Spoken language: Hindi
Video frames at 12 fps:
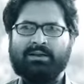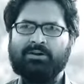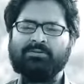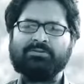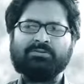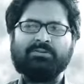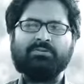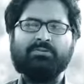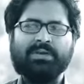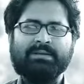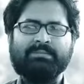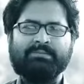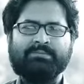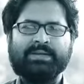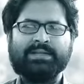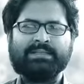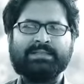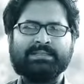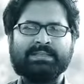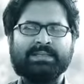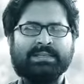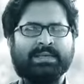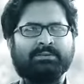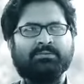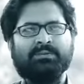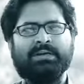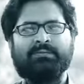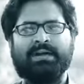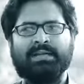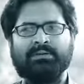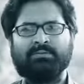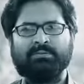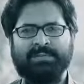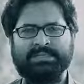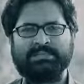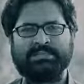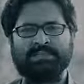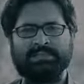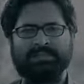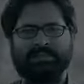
और उसको कूड़े में फेंक देते हैं या कूड़े वाले को बेच देते